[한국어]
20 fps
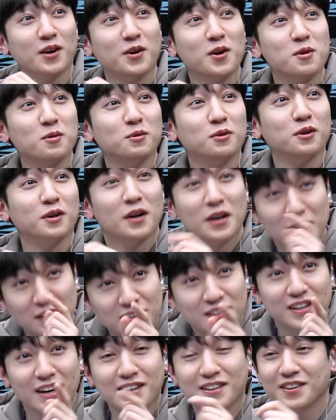결국
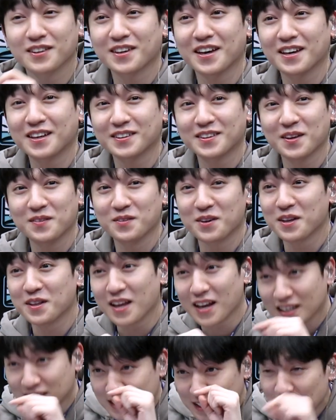네가 그렇게 했기 때문에
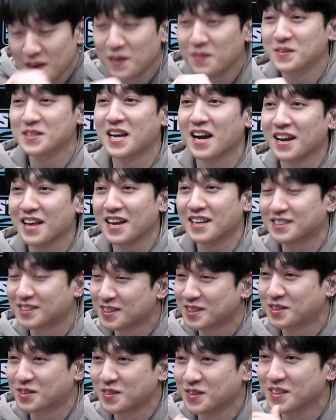내가 지금 이 자리에
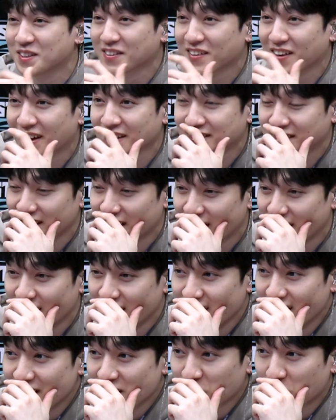있을 수 있는 것 같아.
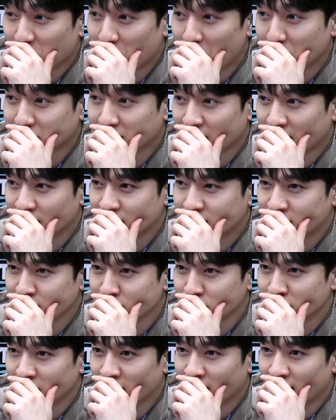고맙다, 이
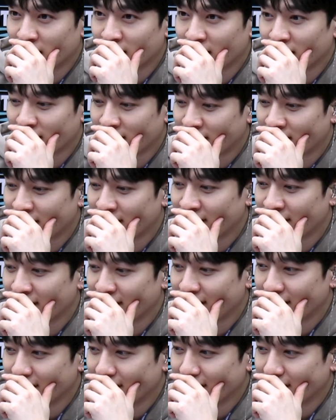친구야.
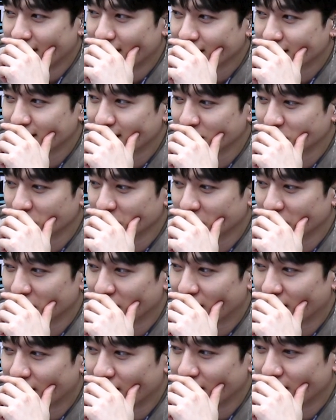어,
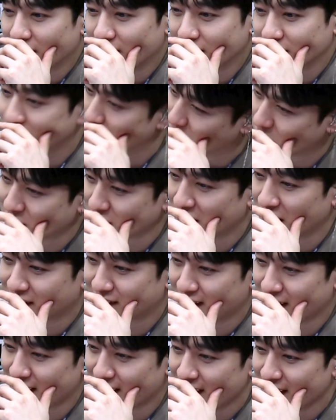그래도 너무
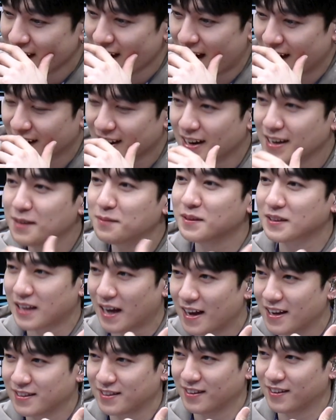그렇게 안간힘을
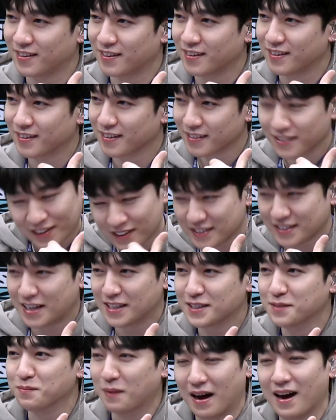다해서 그렇게
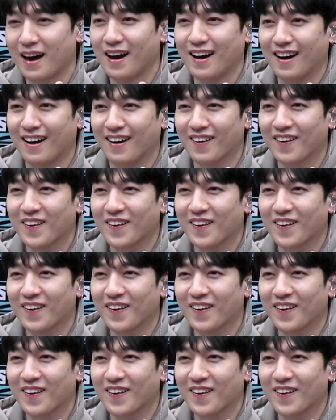살지 마.